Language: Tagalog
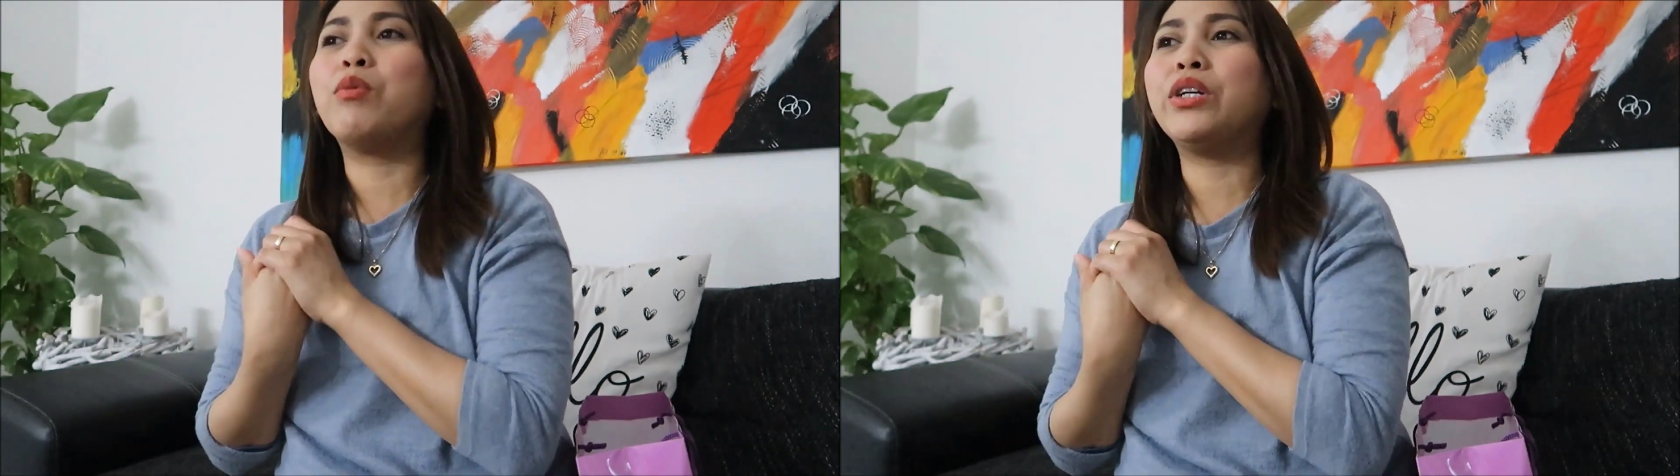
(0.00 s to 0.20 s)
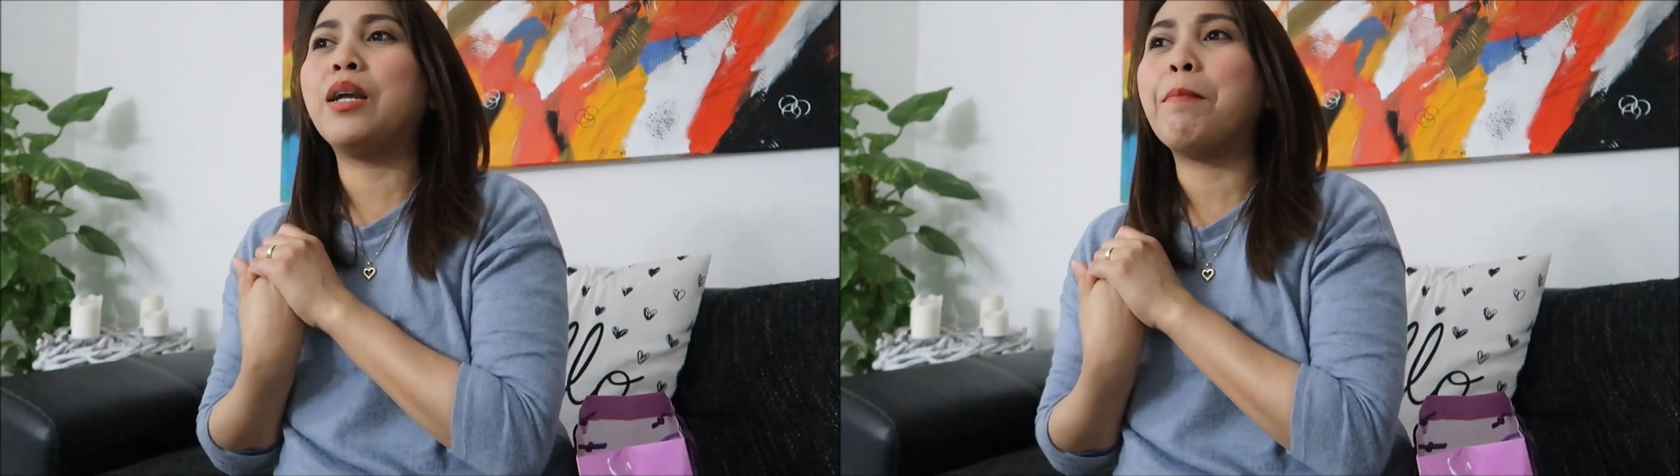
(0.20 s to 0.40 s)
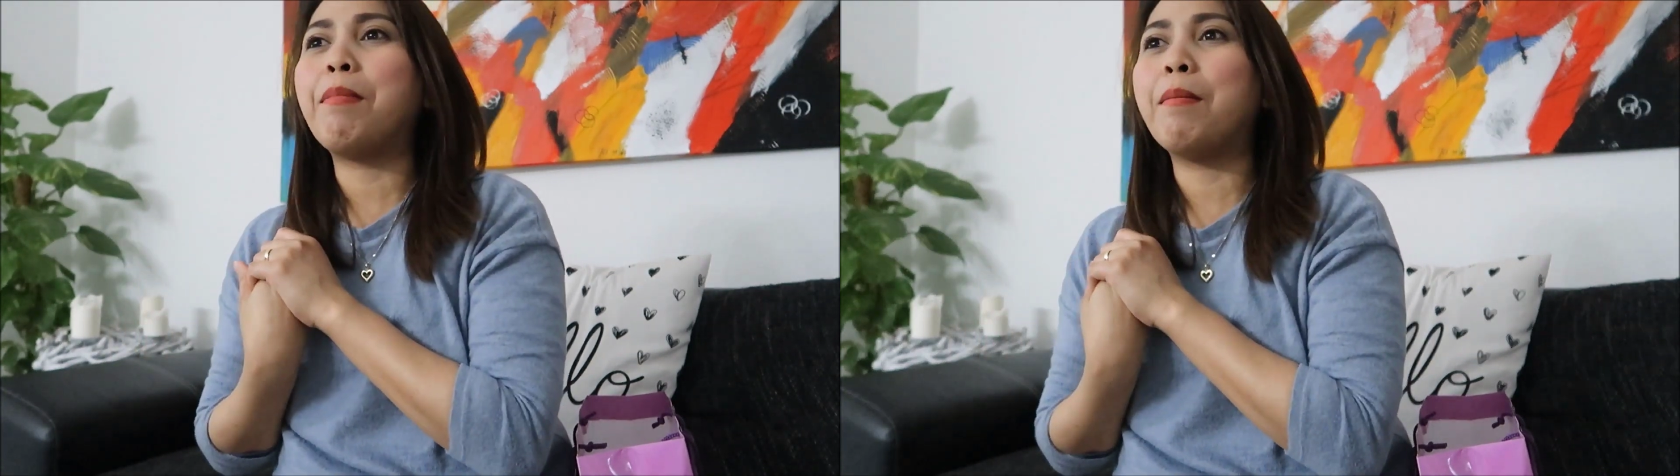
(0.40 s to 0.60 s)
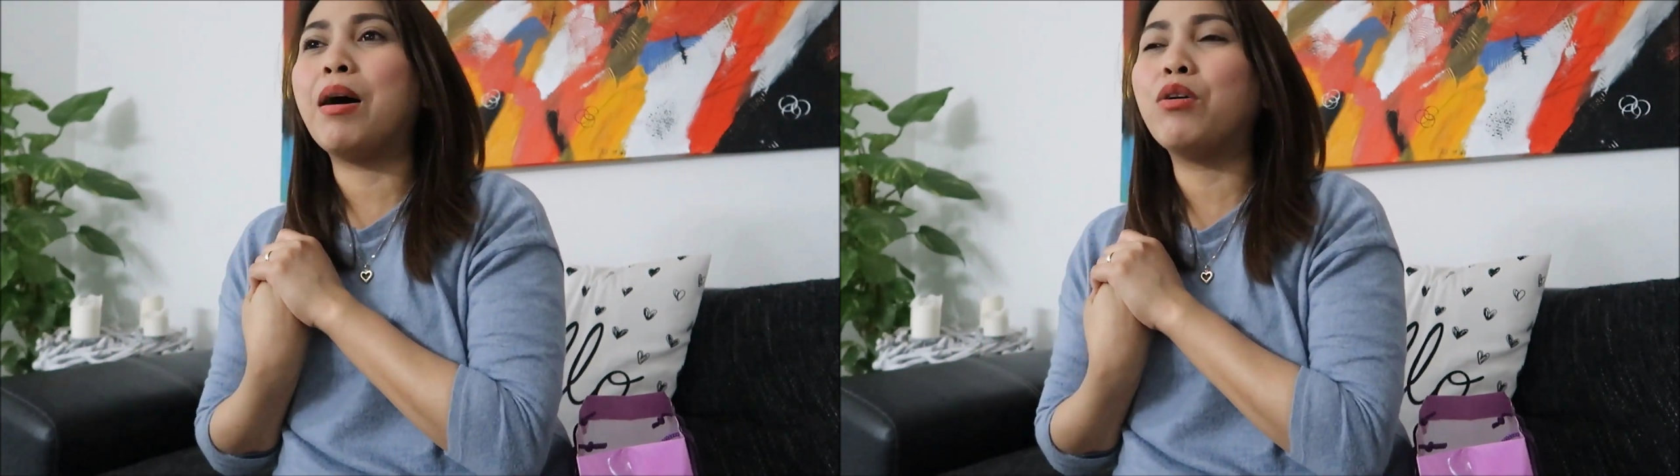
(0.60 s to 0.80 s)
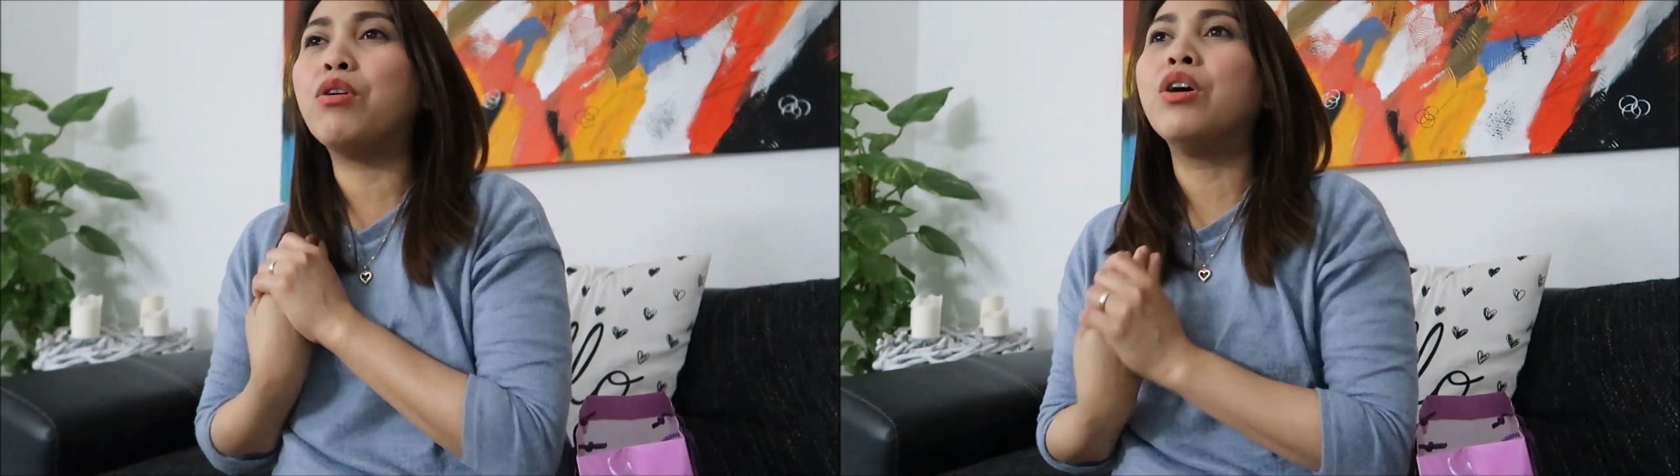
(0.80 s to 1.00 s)
amoy ng
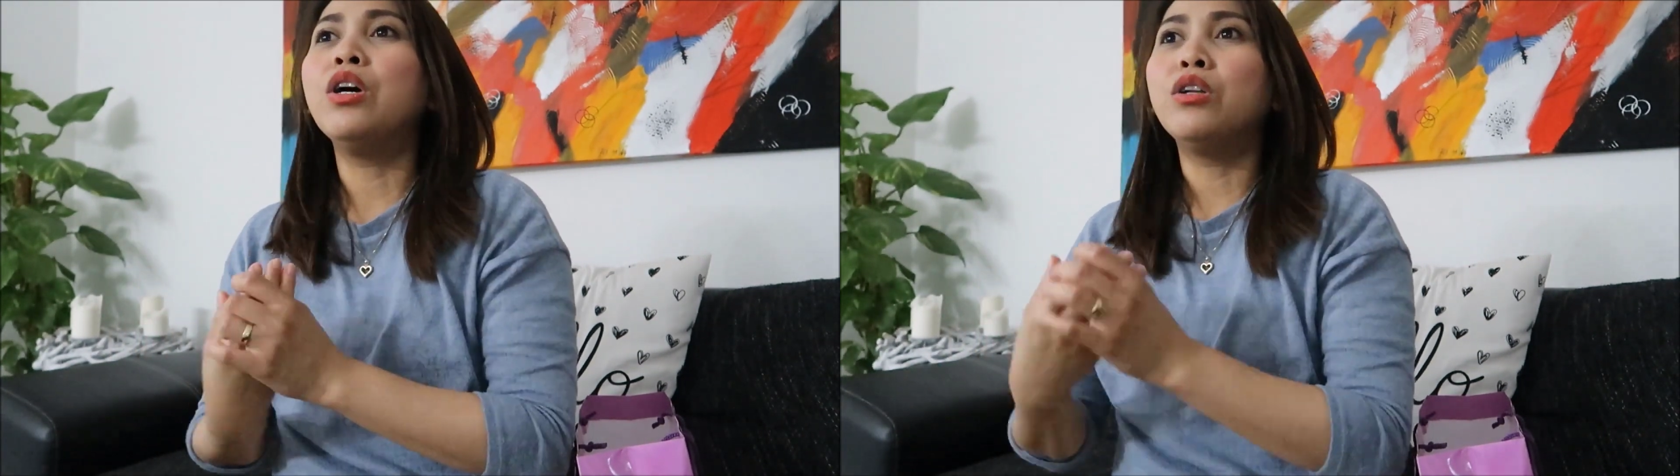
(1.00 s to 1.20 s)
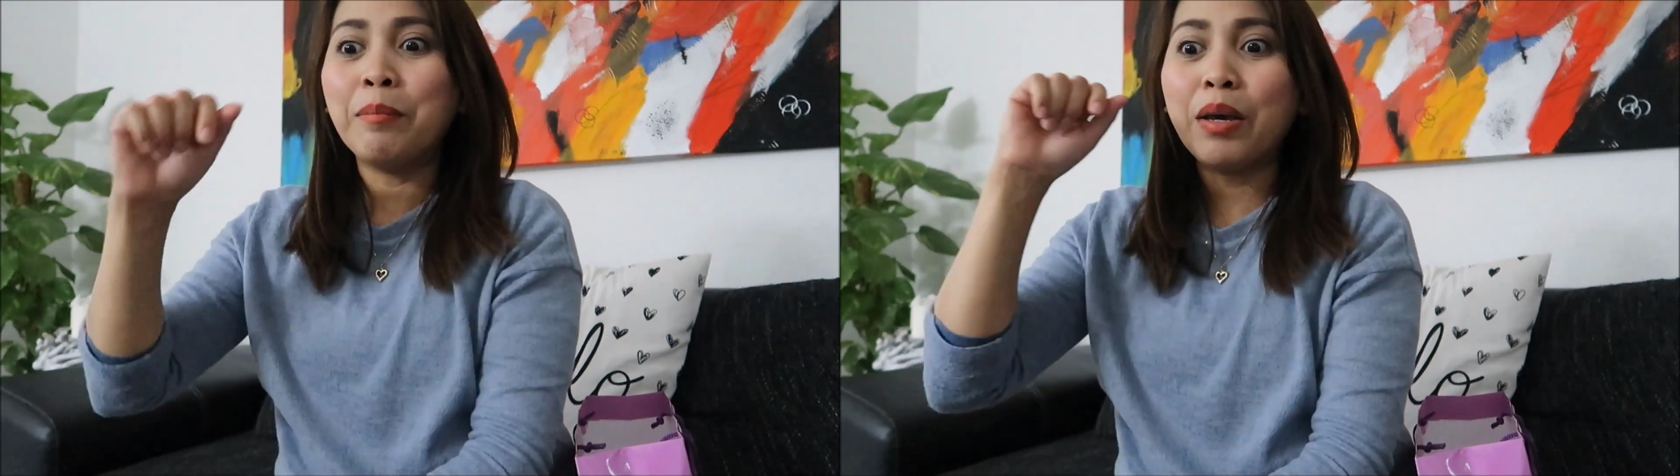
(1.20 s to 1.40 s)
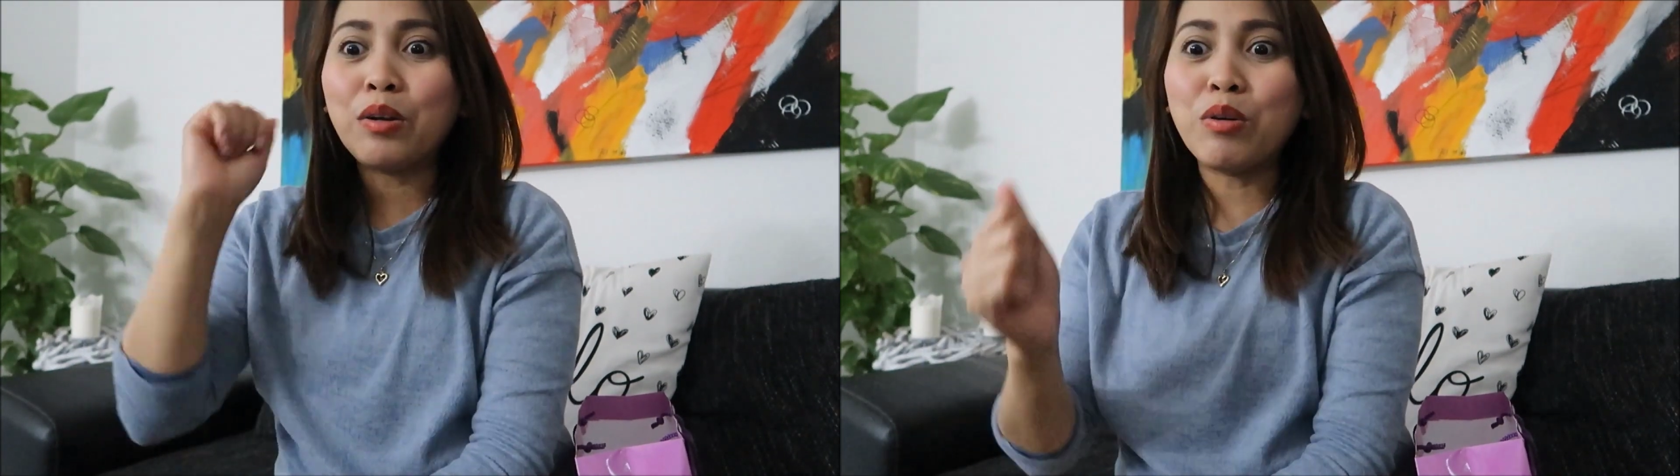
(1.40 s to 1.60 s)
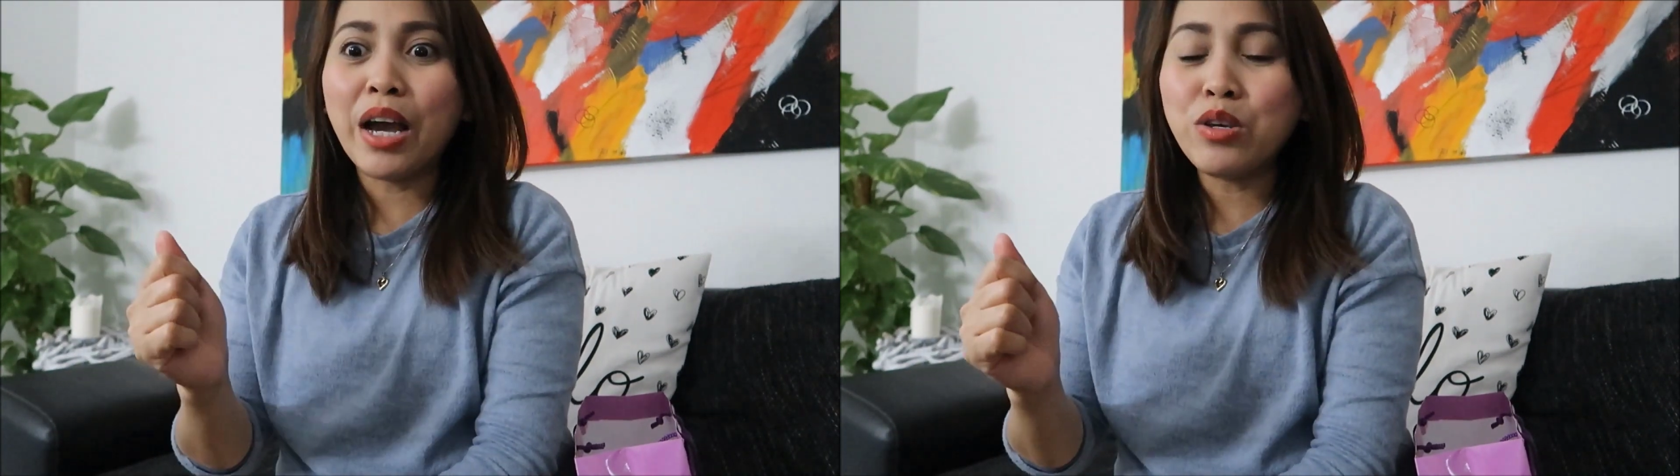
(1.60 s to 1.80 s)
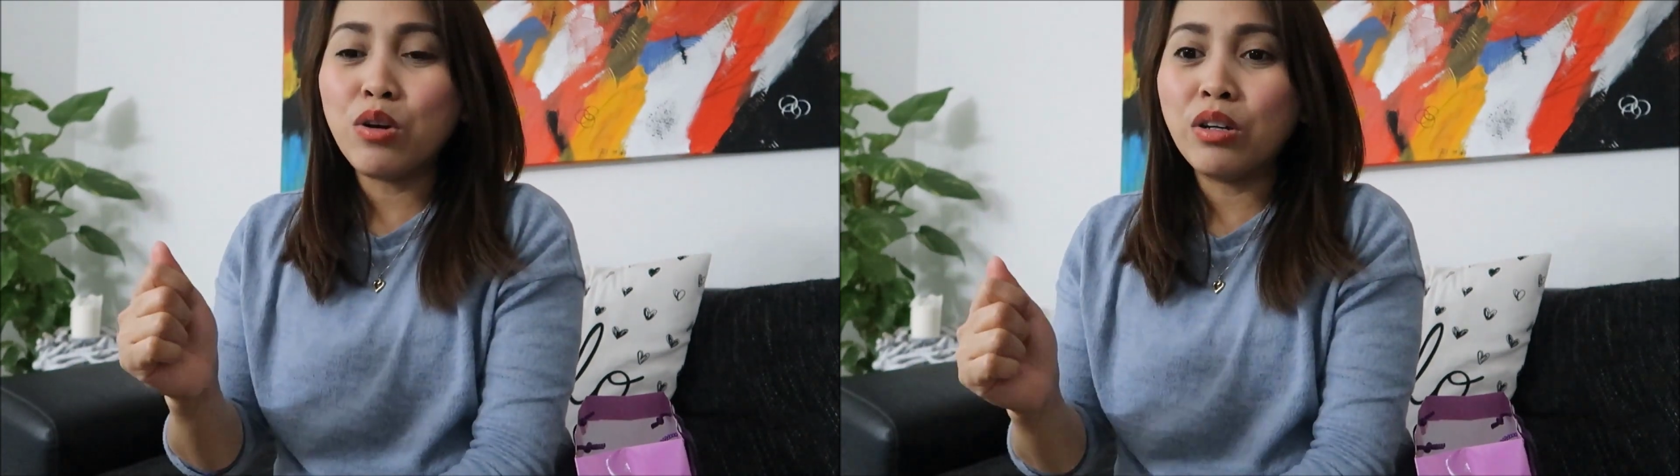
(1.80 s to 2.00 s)
pabango. Pero
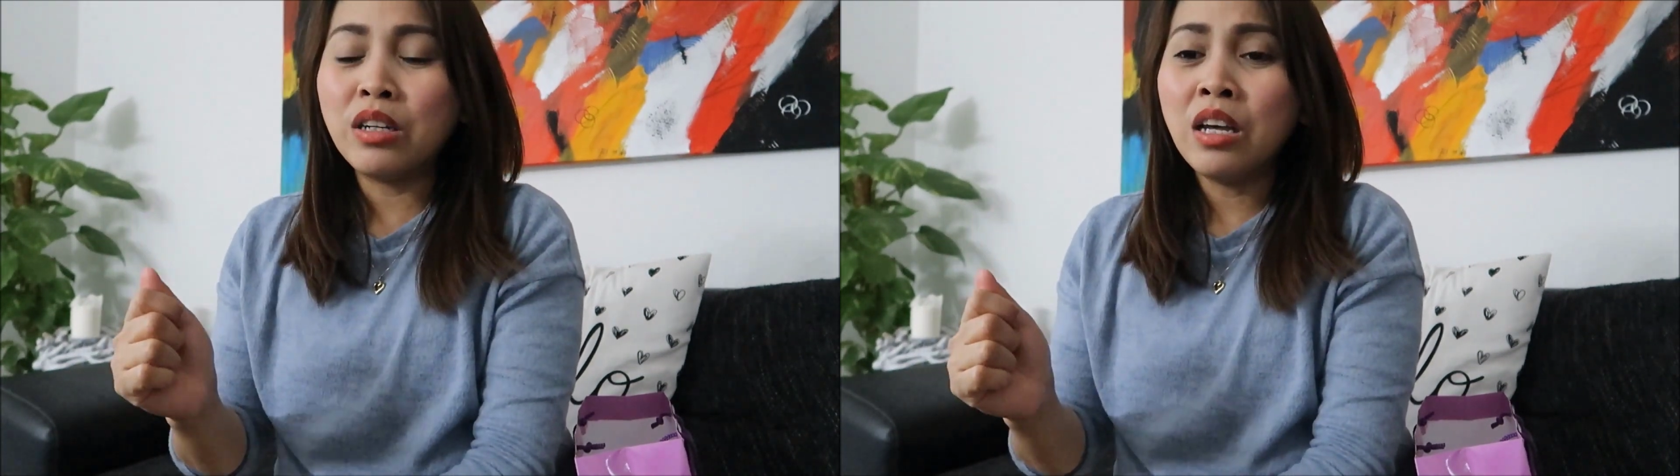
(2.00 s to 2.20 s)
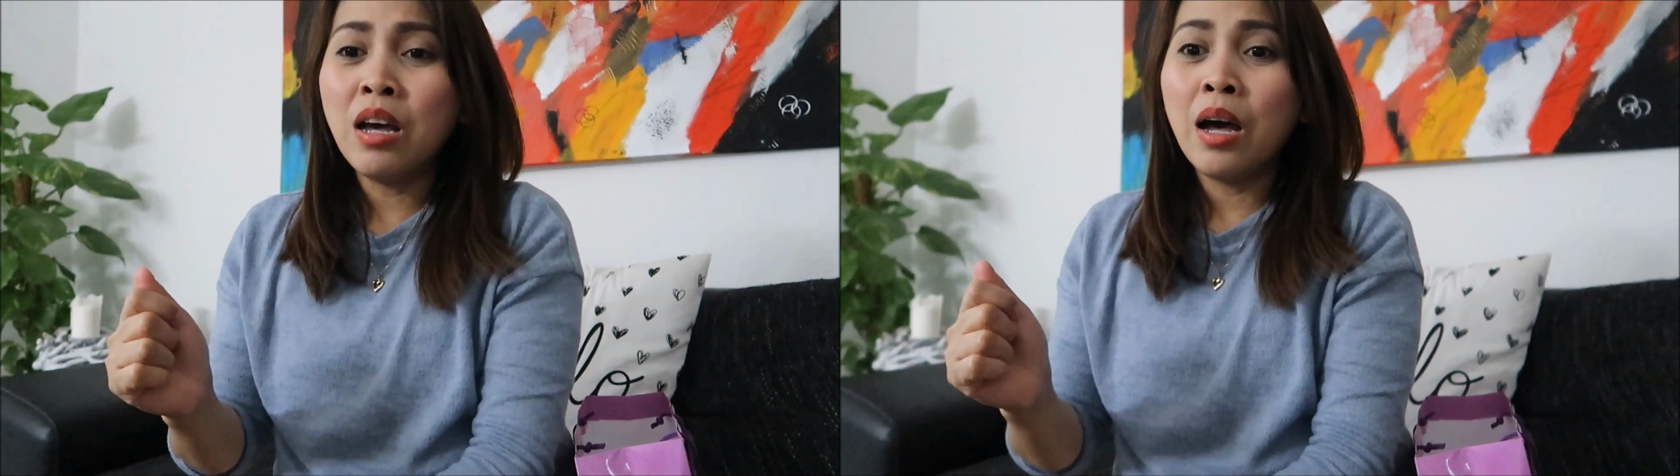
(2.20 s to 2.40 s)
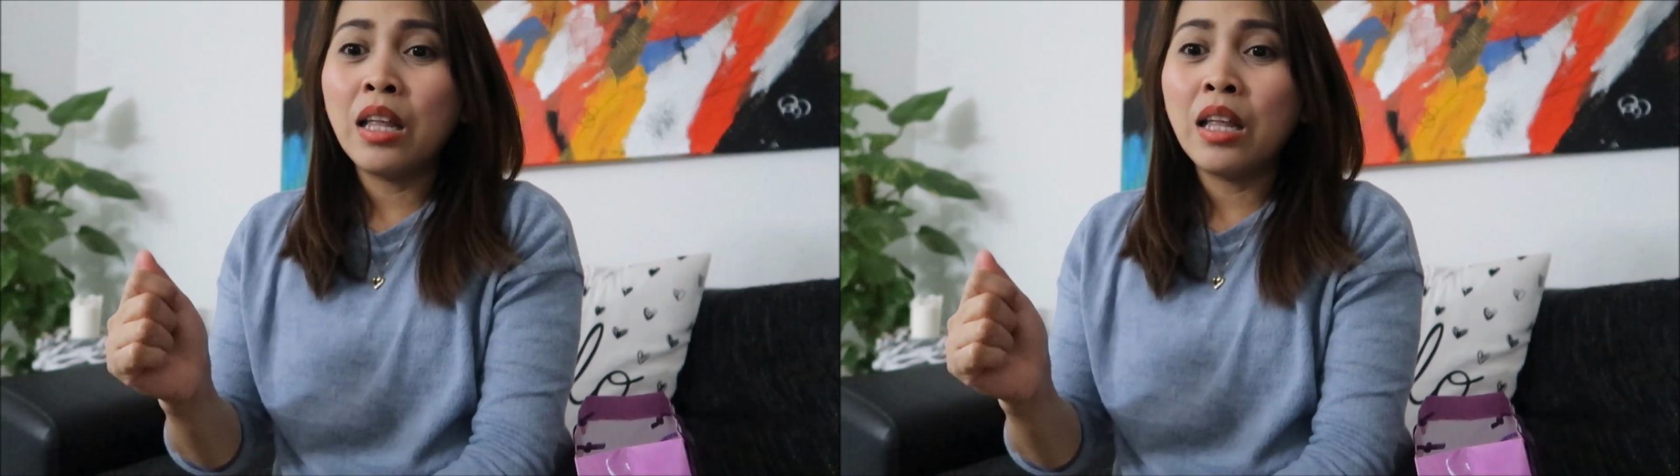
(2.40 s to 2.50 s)
ngayon,